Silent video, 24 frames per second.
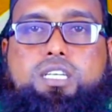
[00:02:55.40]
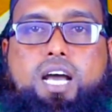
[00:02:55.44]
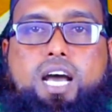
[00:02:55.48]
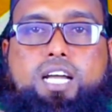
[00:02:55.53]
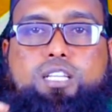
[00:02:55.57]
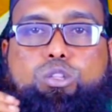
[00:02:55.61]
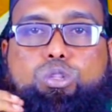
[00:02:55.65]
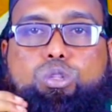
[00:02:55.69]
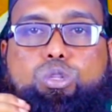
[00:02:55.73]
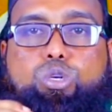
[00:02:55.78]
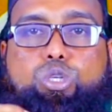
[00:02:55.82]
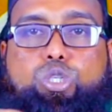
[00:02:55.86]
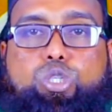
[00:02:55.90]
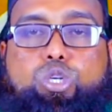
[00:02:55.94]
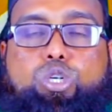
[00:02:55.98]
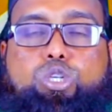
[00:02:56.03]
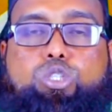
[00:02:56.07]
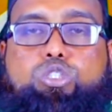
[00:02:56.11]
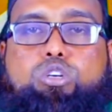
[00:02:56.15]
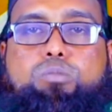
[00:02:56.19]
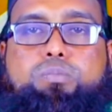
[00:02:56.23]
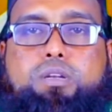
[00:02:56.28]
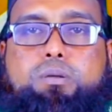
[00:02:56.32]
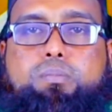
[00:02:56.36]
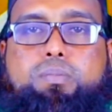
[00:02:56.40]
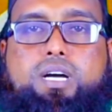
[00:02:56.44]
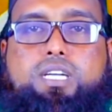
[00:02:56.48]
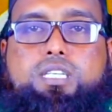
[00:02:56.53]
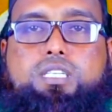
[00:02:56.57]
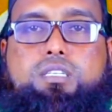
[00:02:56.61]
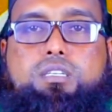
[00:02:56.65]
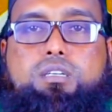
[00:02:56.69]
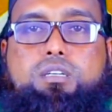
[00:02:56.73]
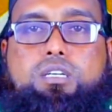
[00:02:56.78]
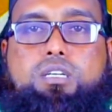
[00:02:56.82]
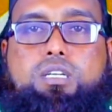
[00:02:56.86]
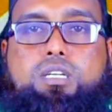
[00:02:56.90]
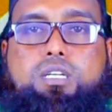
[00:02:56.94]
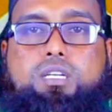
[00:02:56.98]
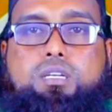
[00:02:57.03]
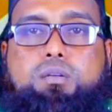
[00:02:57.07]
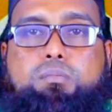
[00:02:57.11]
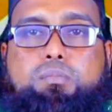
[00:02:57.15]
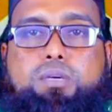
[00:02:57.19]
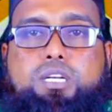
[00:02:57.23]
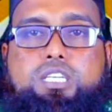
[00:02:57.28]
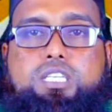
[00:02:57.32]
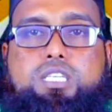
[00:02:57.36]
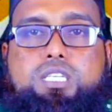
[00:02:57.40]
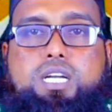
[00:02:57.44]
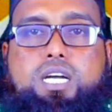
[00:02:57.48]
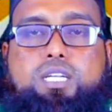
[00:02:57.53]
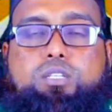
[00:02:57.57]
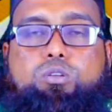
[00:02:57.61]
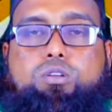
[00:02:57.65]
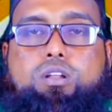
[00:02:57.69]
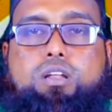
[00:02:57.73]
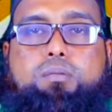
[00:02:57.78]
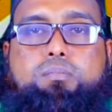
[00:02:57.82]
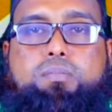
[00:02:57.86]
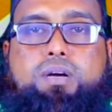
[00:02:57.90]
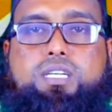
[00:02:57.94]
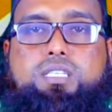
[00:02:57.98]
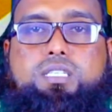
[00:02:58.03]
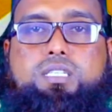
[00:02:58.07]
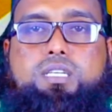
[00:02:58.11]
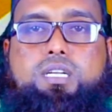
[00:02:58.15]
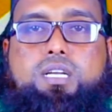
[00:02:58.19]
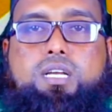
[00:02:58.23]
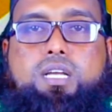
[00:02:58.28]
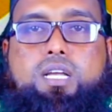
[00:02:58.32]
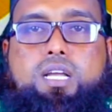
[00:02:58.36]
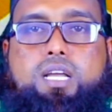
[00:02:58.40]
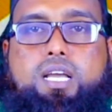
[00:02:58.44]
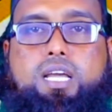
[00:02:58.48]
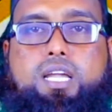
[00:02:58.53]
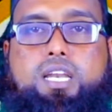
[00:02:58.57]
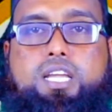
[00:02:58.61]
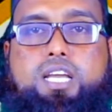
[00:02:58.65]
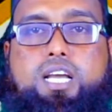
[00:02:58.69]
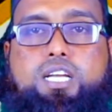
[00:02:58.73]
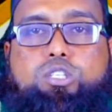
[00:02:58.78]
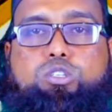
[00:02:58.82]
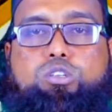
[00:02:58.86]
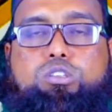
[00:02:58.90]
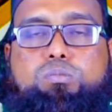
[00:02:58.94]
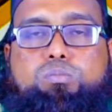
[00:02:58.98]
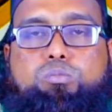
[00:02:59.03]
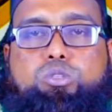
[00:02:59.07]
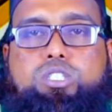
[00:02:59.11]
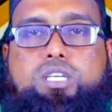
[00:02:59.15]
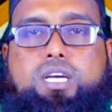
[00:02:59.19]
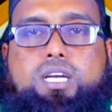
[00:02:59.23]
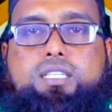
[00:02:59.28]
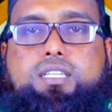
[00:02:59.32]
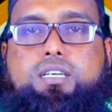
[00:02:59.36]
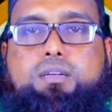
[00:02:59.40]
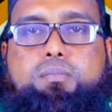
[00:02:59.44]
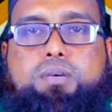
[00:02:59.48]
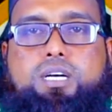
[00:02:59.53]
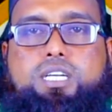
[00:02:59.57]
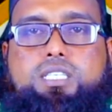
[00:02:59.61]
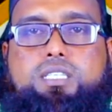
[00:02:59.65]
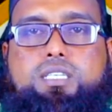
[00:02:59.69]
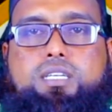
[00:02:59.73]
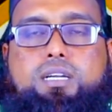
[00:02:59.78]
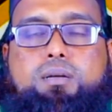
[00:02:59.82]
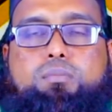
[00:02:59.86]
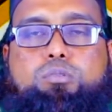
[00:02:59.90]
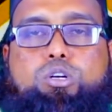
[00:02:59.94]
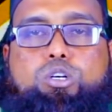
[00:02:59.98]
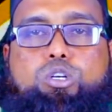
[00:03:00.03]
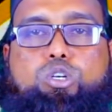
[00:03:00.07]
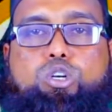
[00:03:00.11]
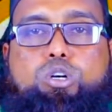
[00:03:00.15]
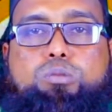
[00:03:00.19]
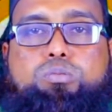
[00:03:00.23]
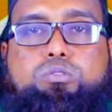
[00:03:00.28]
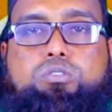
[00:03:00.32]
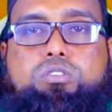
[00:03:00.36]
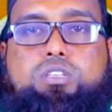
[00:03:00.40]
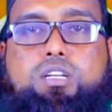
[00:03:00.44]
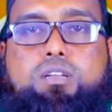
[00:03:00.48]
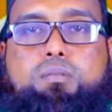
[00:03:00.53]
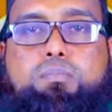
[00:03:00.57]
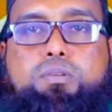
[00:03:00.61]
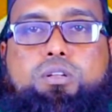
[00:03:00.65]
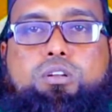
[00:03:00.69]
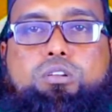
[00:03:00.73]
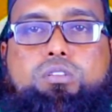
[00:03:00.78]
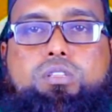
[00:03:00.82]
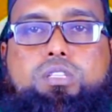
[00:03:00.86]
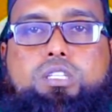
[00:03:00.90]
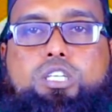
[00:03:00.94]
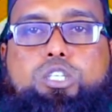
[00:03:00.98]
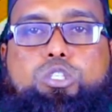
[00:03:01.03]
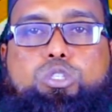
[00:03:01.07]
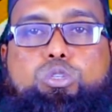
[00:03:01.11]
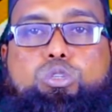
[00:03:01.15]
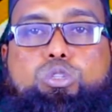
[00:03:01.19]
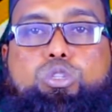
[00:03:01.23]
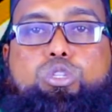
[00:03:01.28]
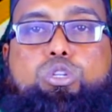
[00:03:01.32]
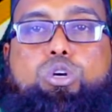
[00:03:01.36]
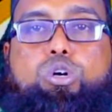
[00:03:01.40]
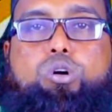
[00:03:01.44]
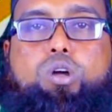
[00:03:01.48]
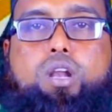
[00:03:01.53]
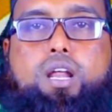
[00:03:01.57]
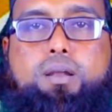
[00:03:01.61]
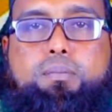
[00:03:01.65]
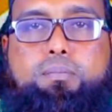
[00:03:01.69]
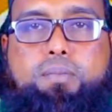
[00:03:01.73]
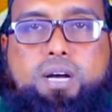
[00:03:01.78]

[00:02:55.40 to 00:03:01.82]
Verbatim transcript: আত্মসংযমের মাস মানে সাধনার মাস রিয়াজত মুজাহেদার মাস এবং নফসের বিরুদ্ধে যুদ্ধ করার